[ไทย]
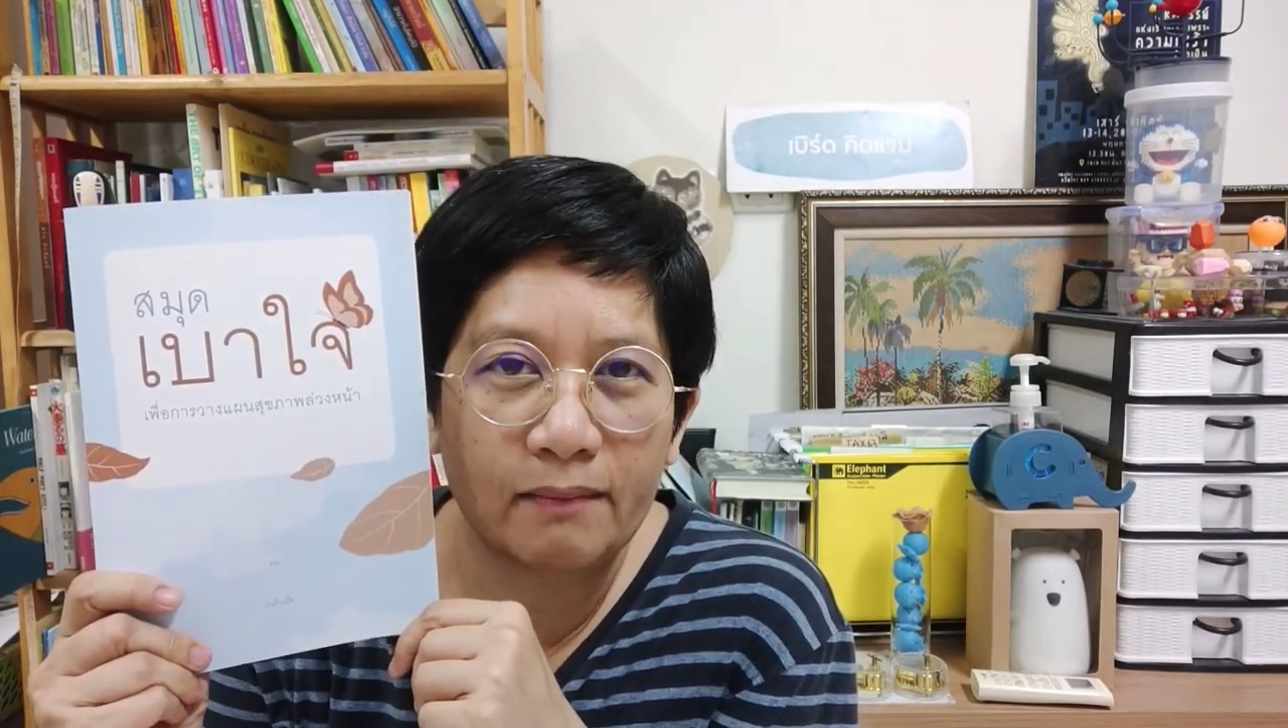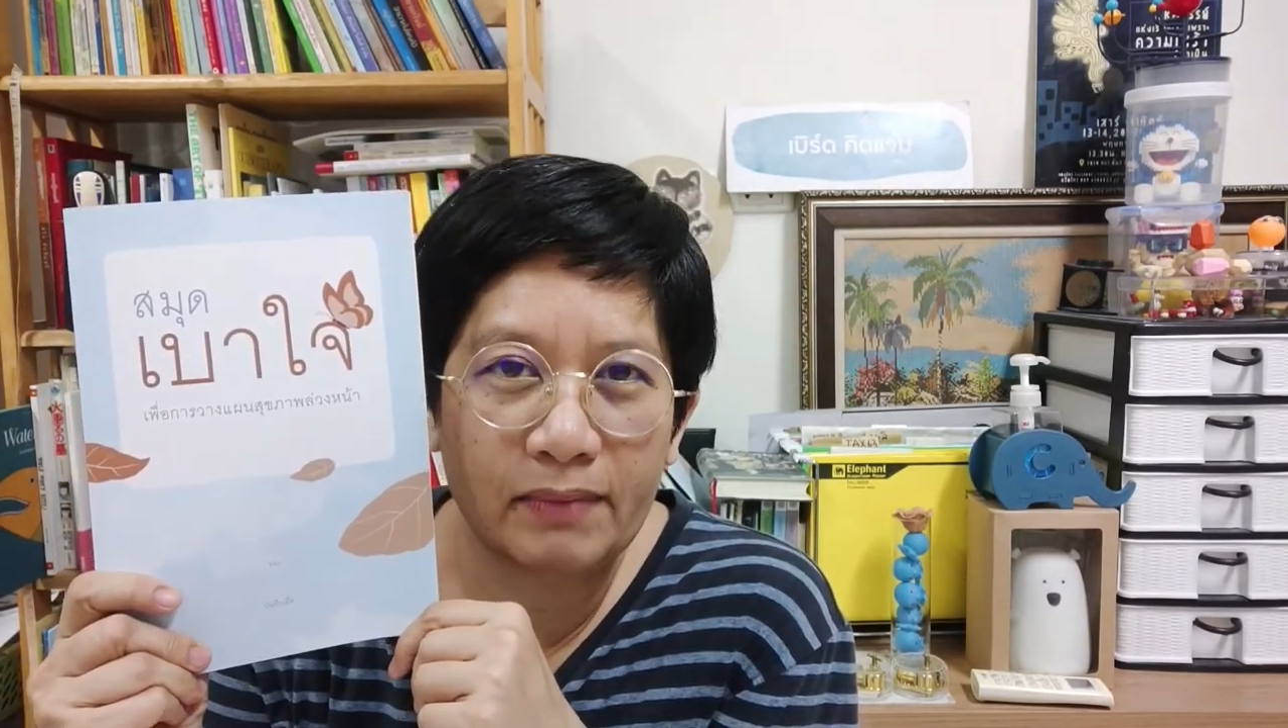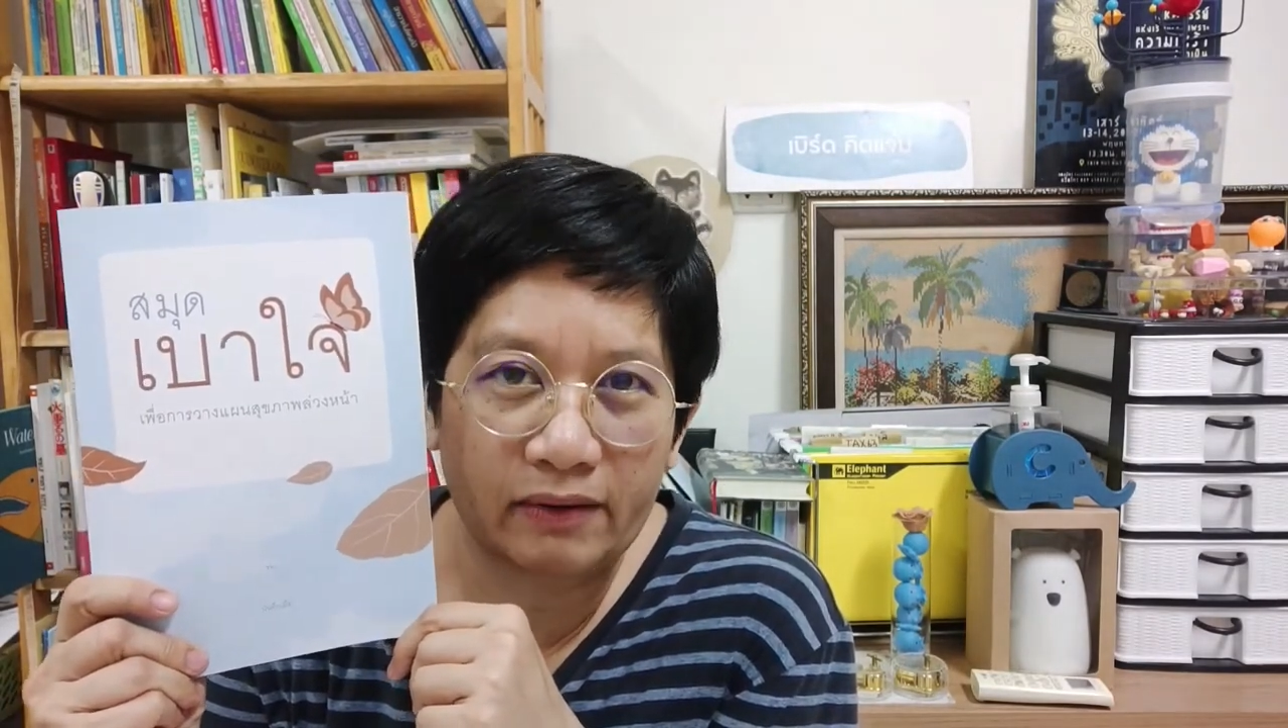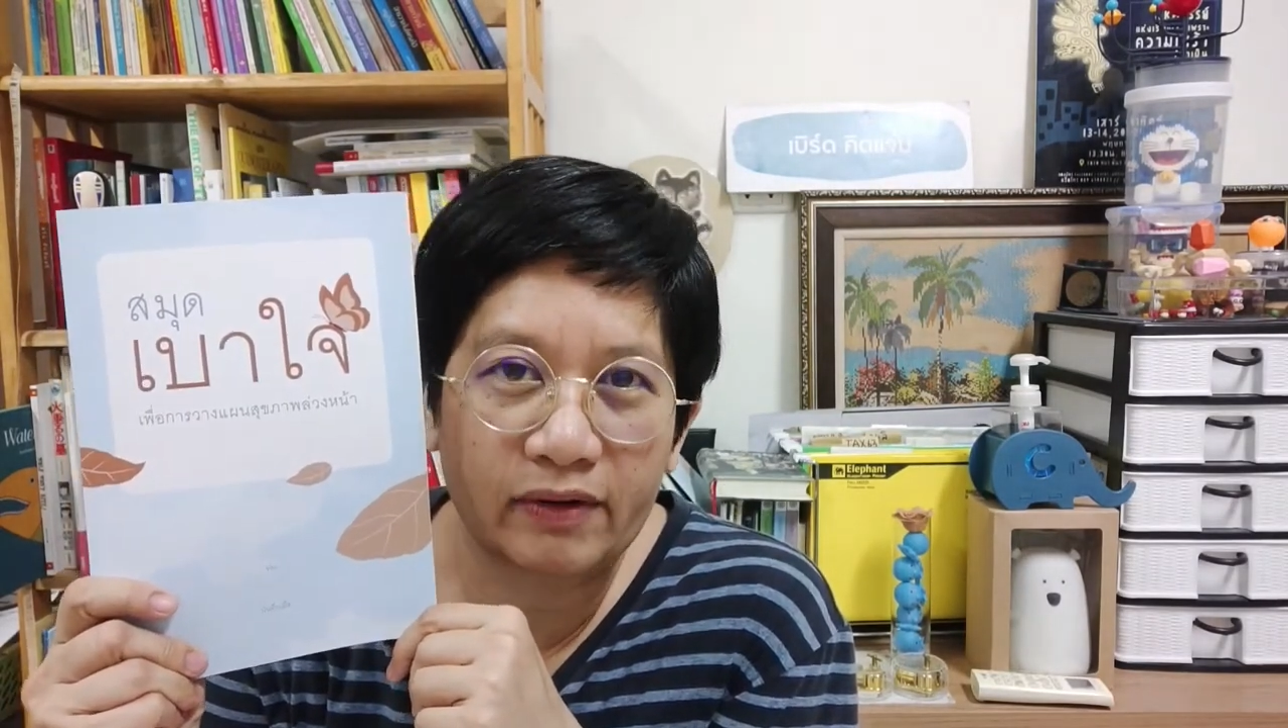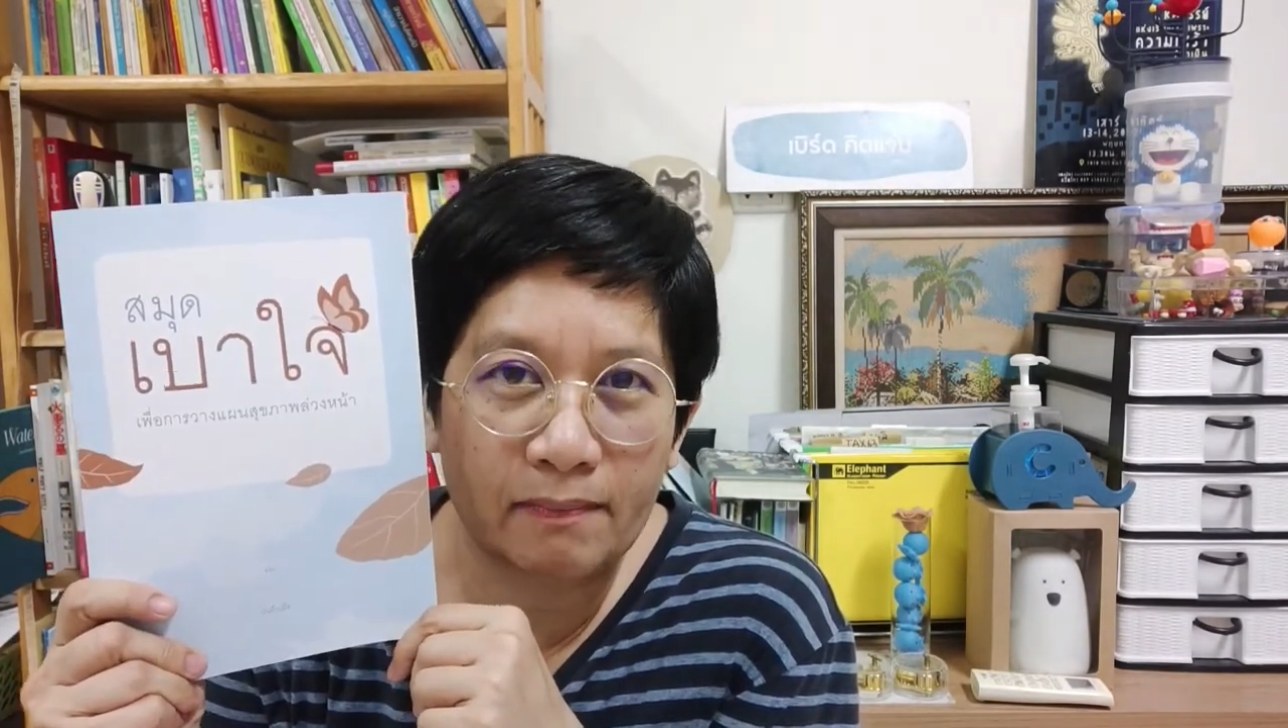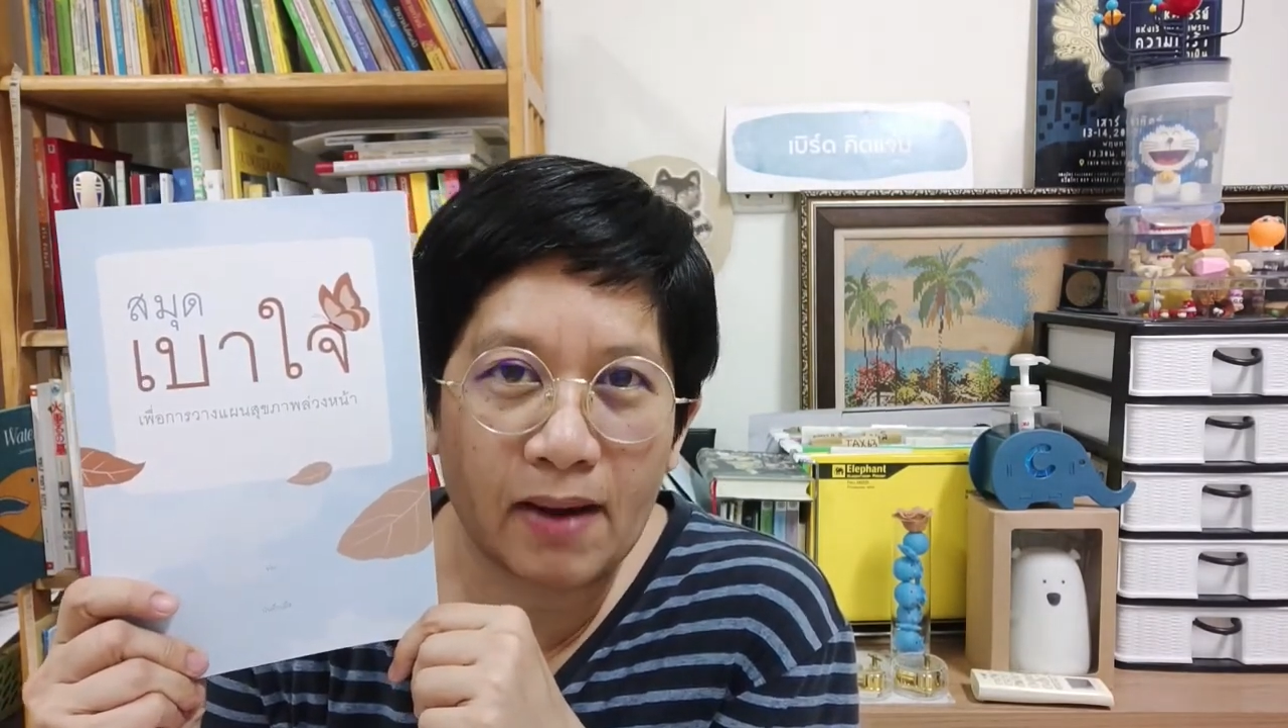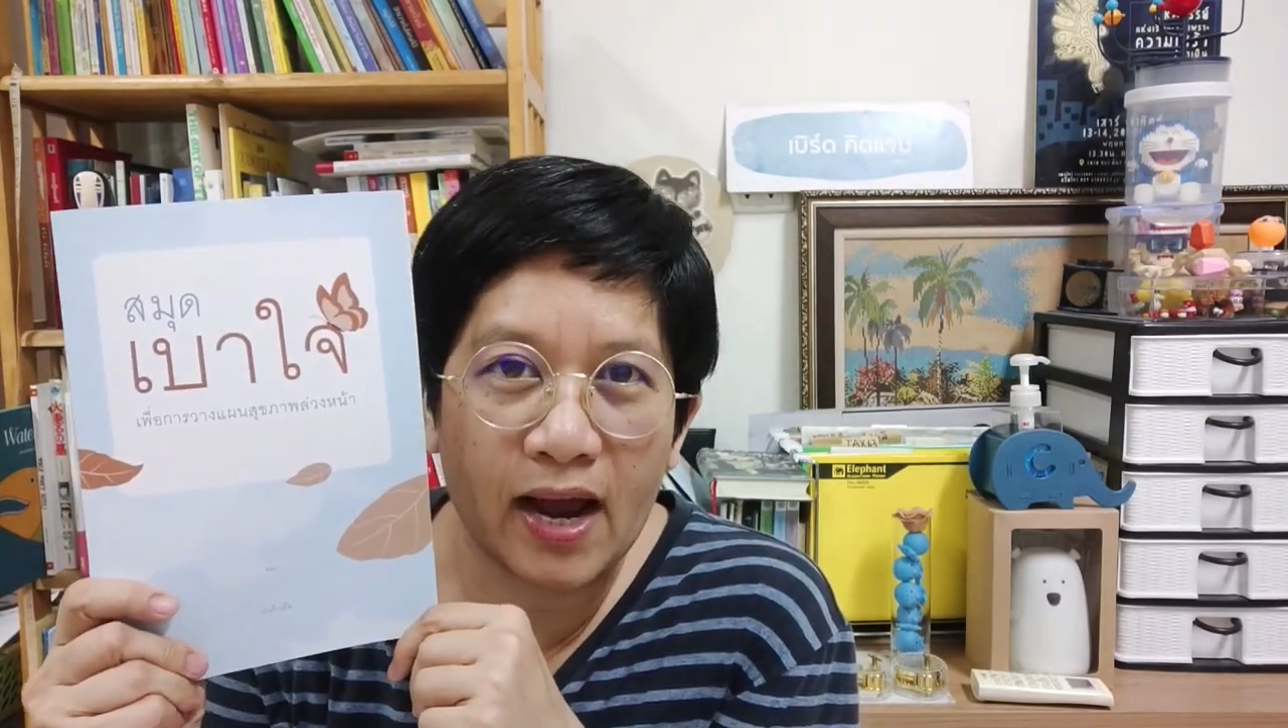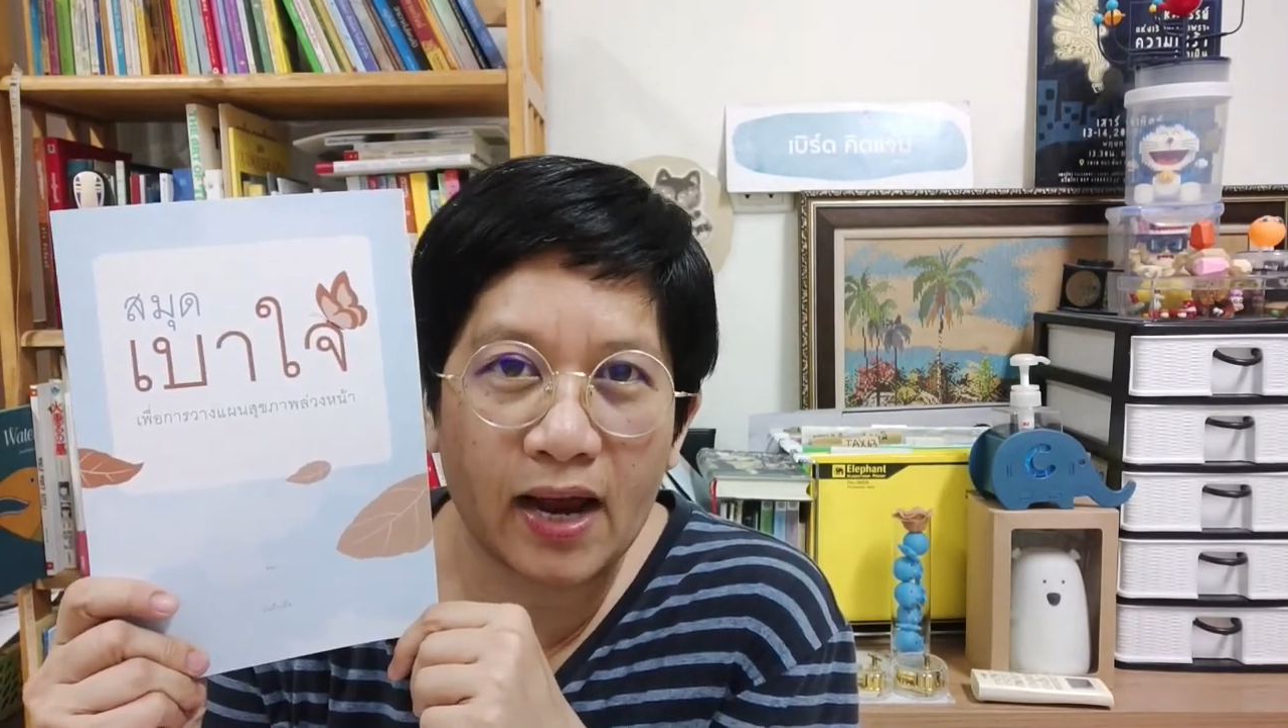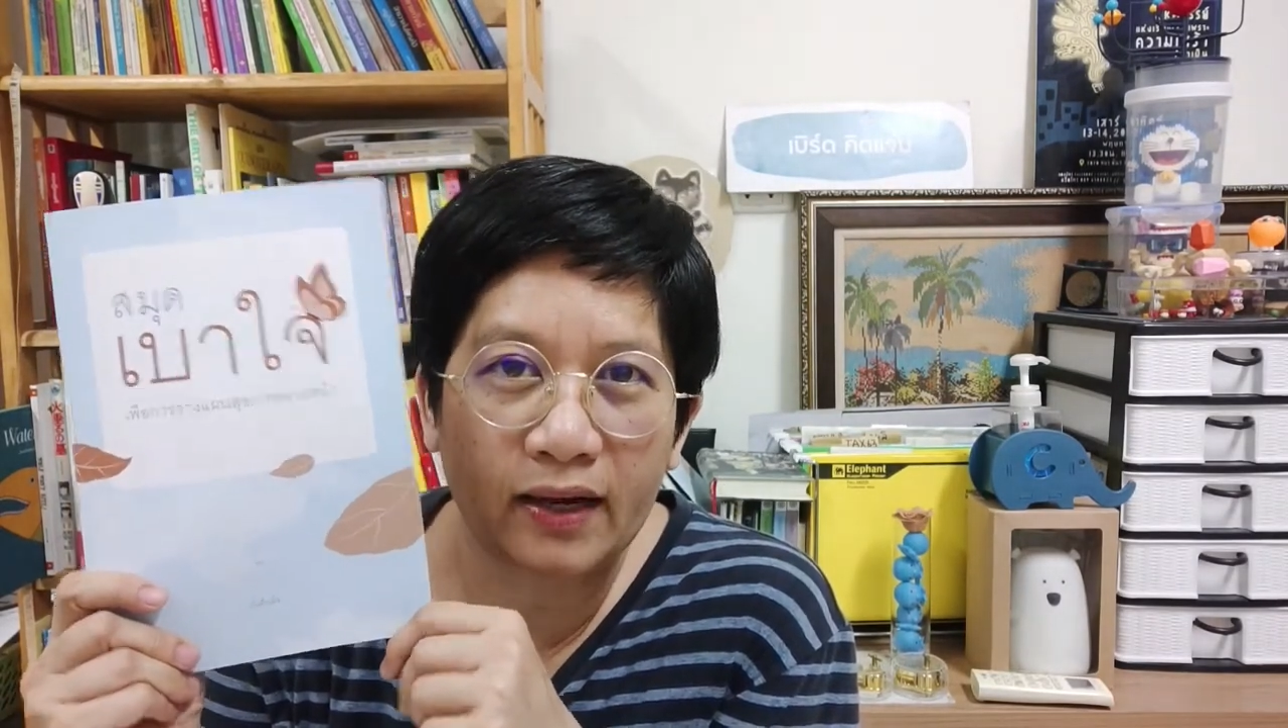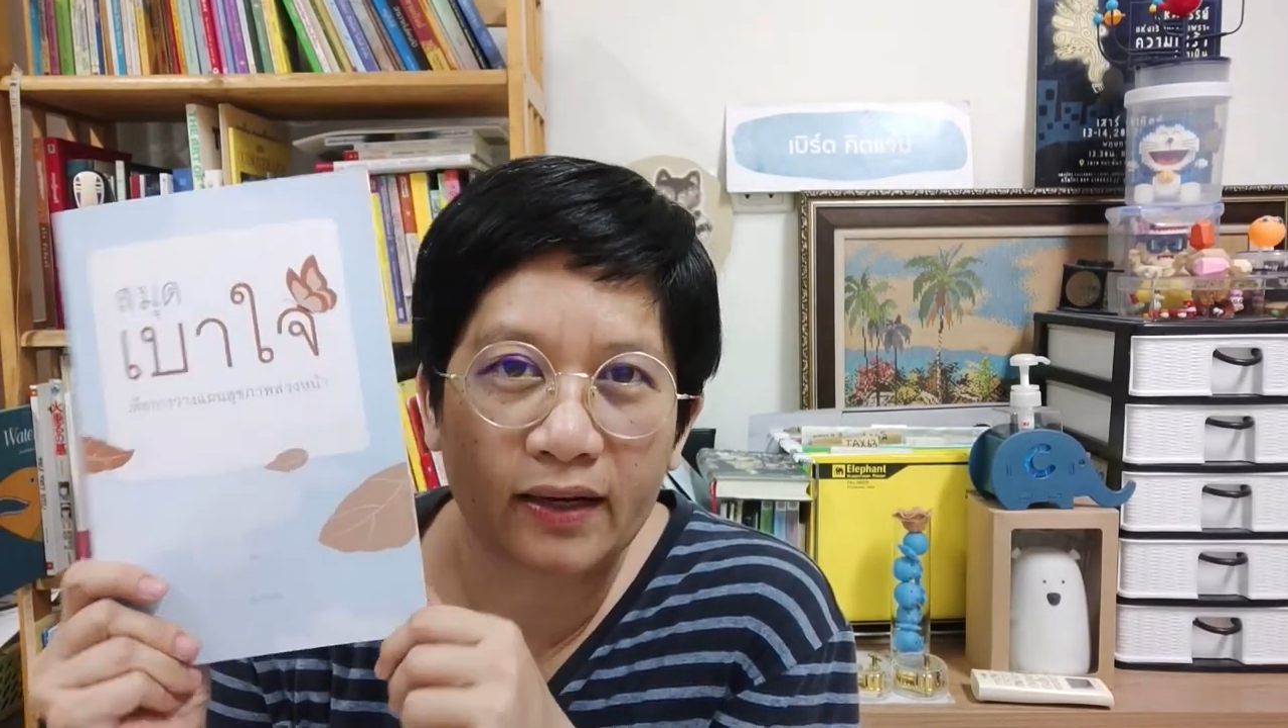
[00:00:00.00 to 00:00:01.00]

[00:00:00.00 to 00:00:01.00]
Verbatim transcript: มีอะไรบ้าง